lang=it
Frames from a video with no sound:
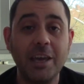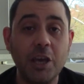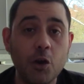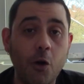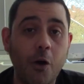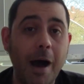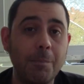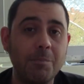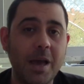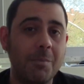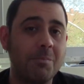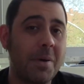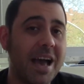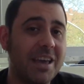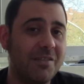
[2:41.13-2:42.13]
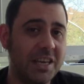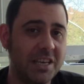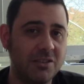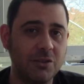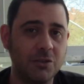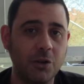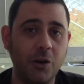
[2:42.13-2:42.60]
io abbia mai
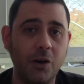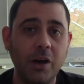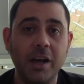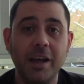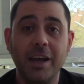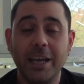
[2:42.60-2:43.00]
visto